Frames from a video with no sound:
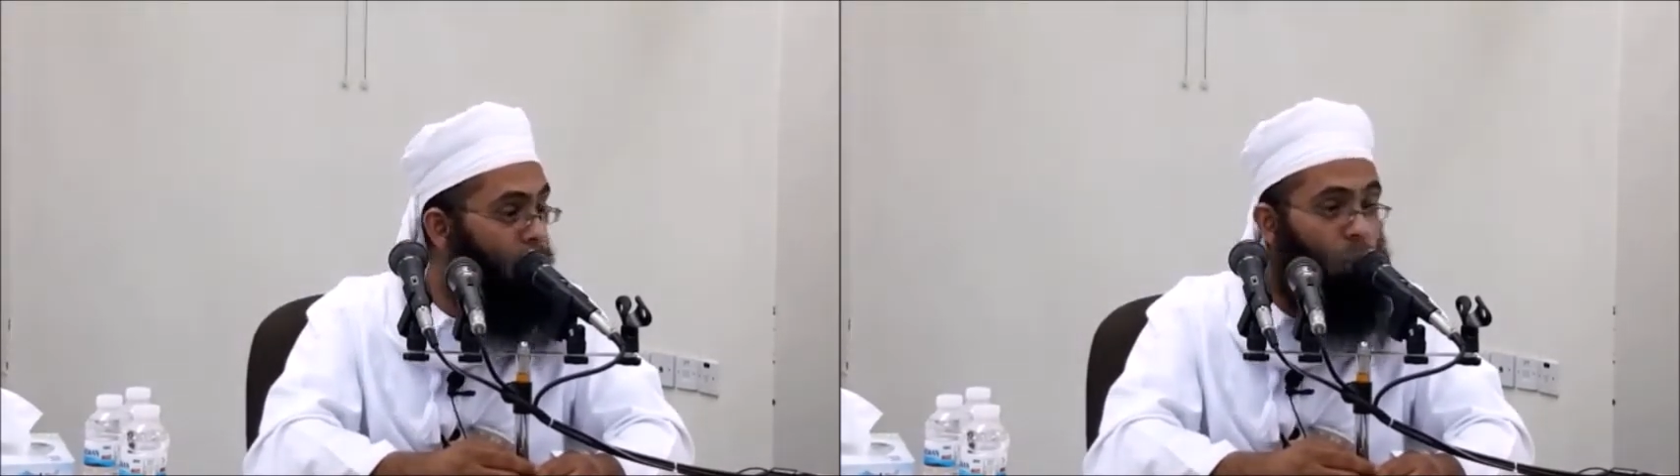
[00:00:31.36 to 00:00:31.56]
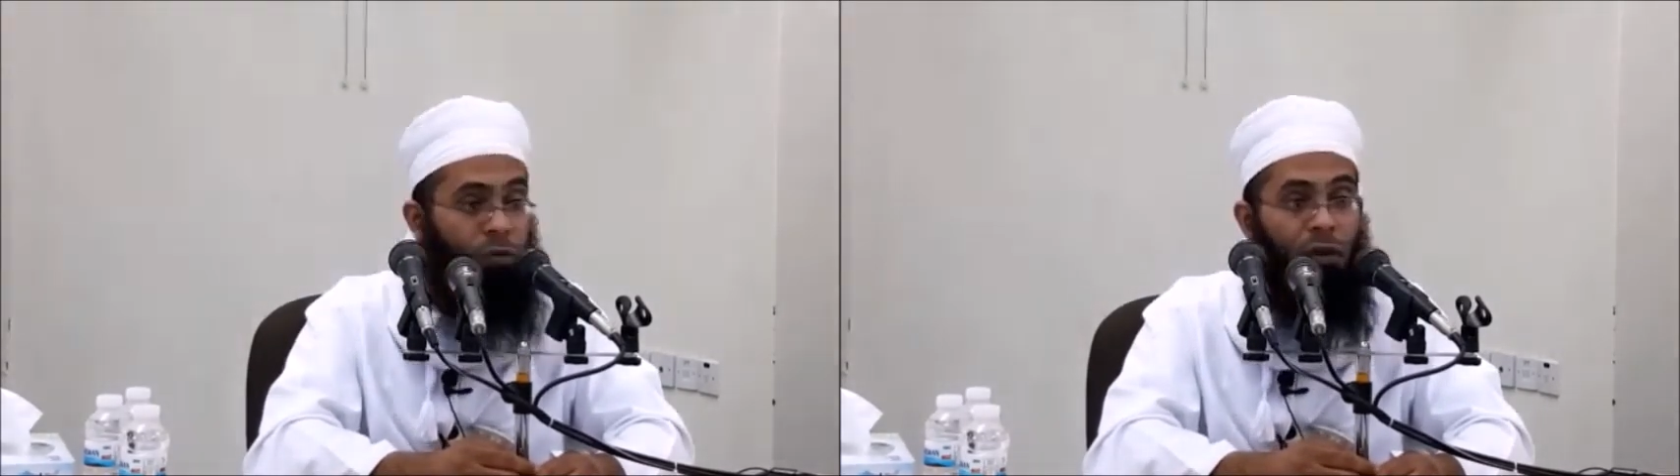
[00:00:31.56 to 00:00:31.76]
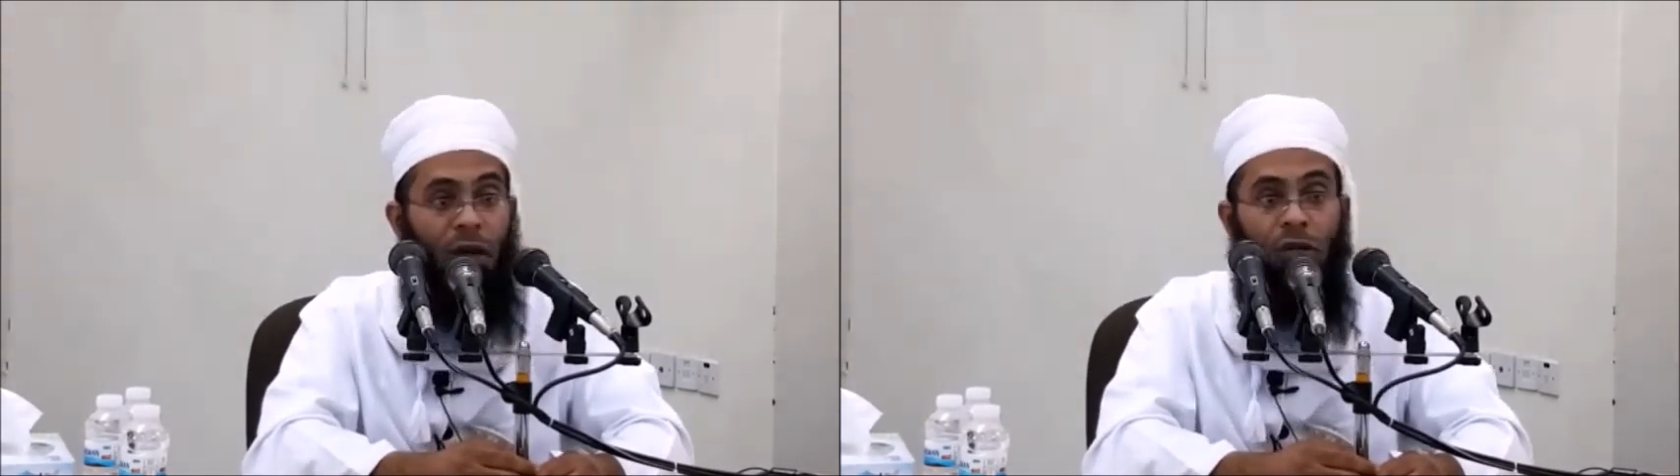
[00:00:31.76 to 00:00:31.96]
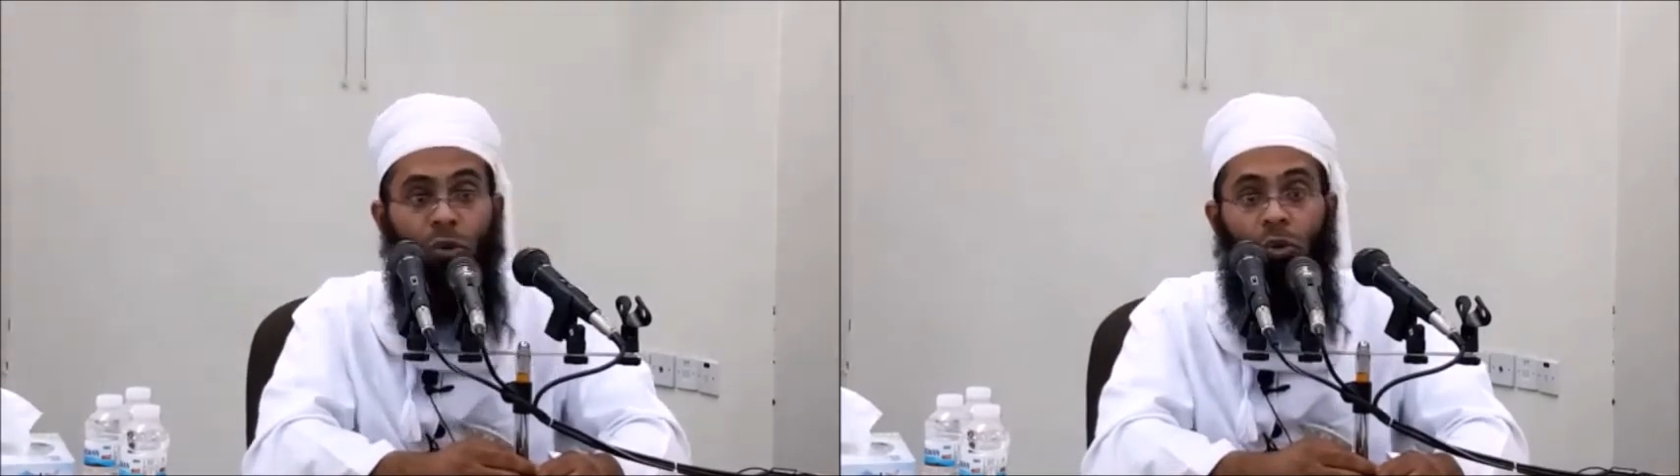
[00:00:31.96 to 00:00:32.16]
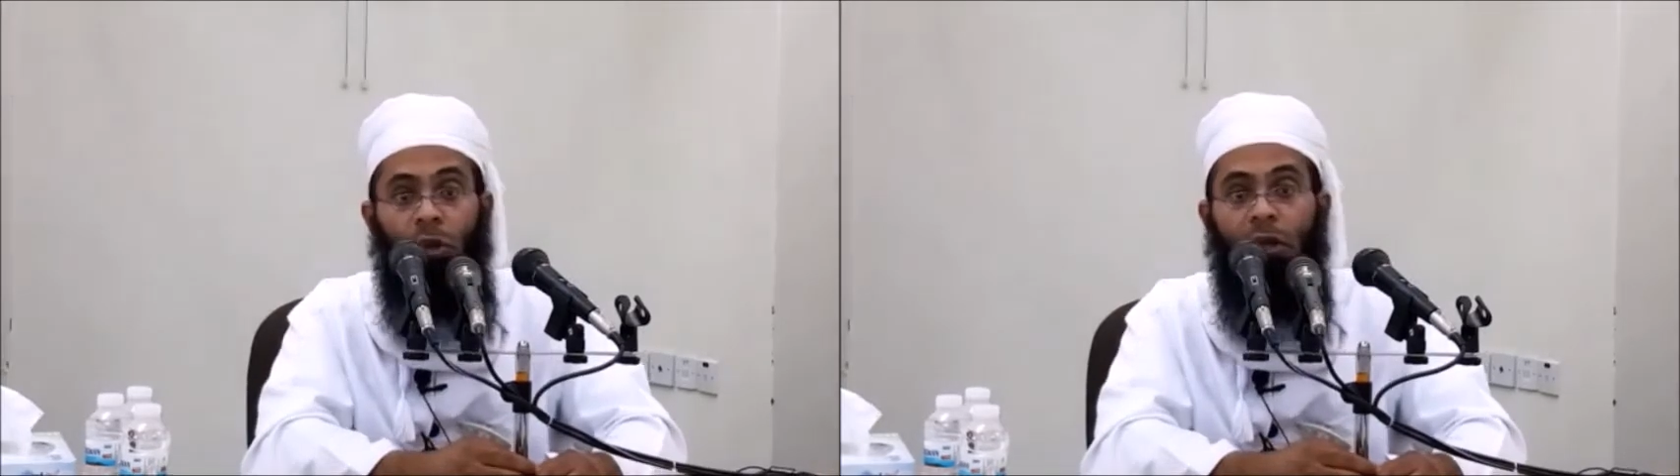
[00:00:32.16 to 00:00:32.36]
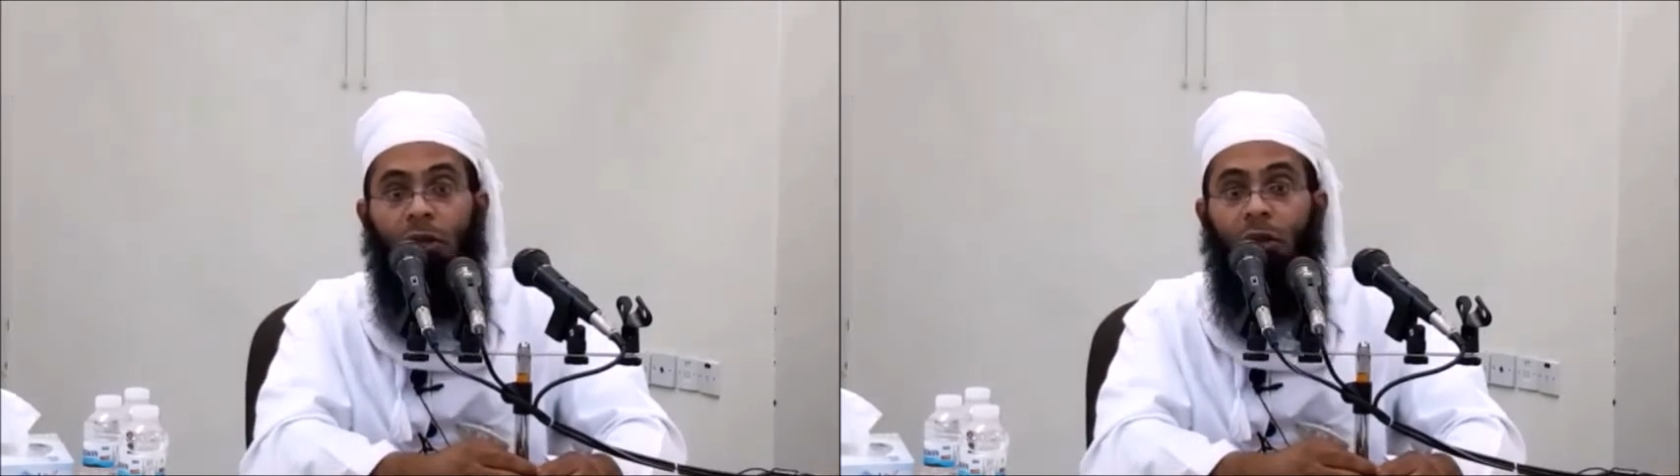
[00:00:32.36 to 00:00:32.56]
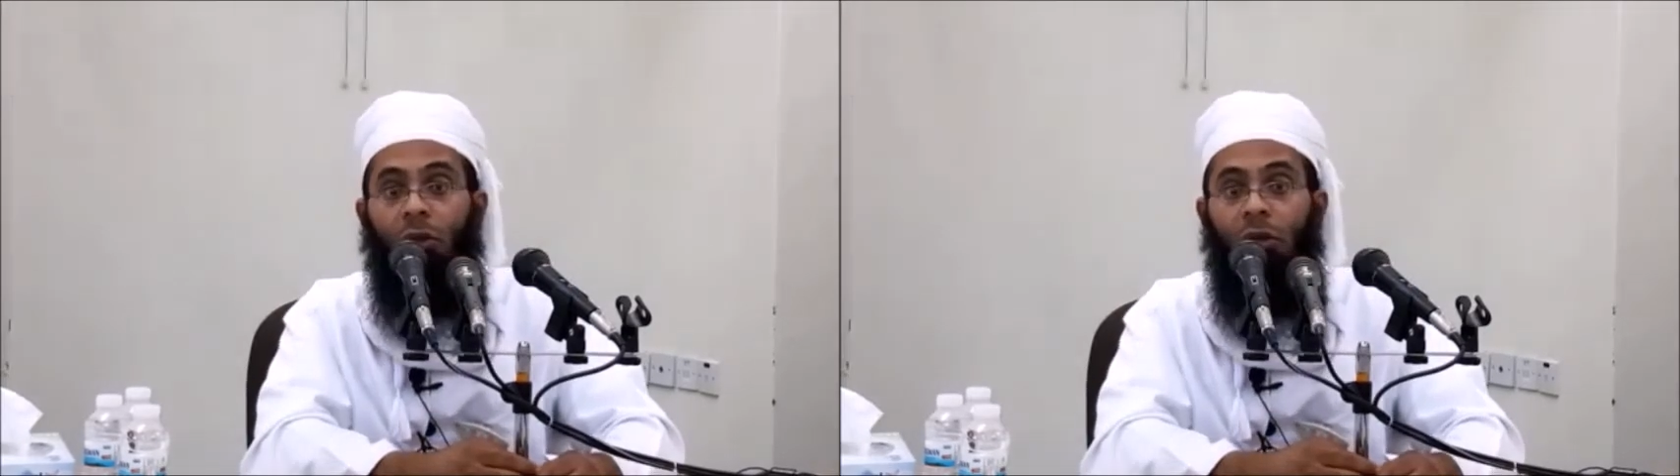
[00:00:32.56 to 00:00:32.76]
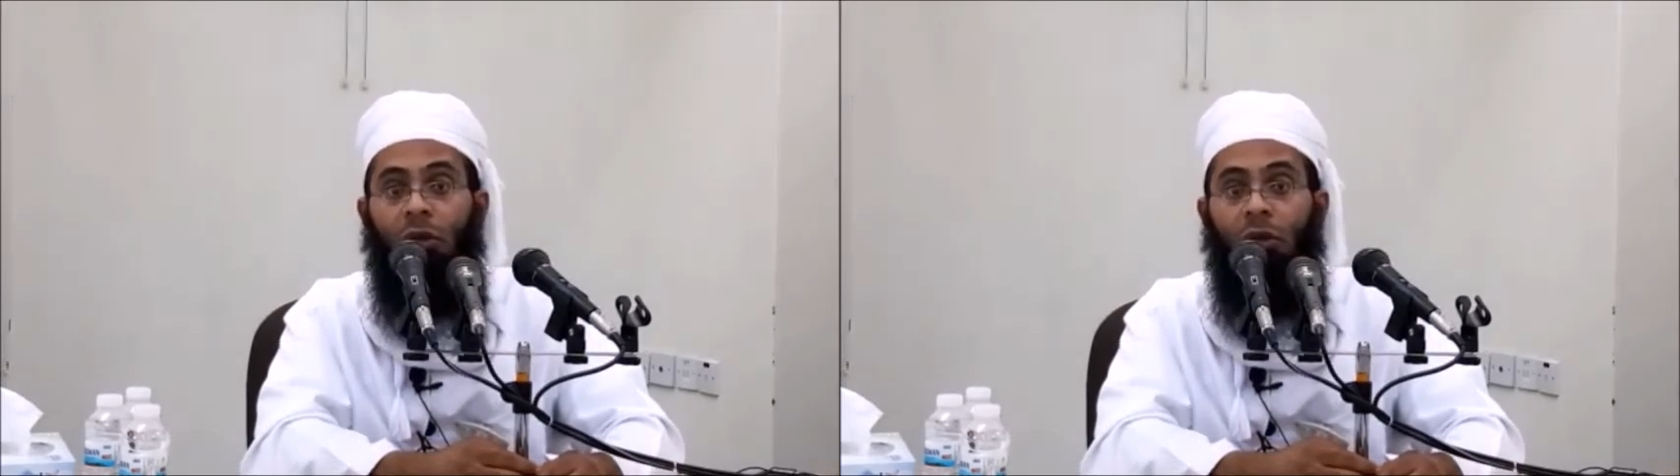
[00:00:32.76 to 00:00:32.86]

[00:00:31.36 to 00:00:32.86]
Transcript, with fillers: والفائز هو الذي